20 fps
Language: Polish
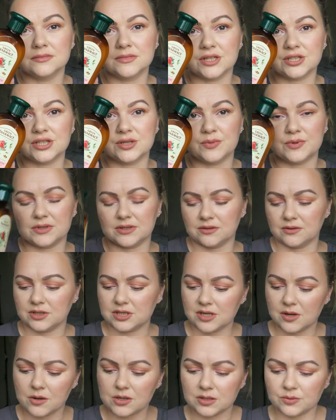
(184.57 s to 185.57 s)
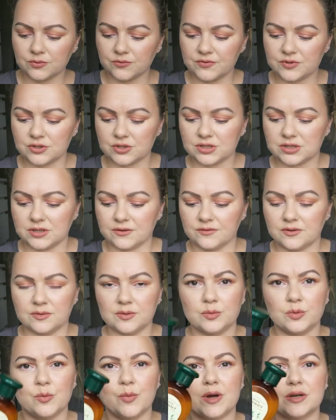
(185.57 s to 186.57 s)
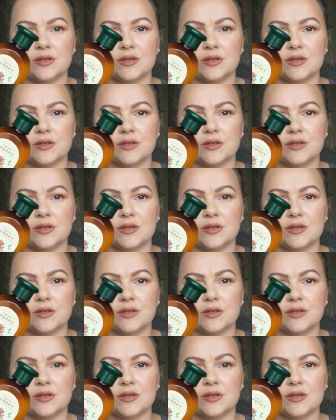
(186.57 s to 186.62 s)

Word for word: tak się prezentuje. Chciałam zamówić coś z tej firmy, bo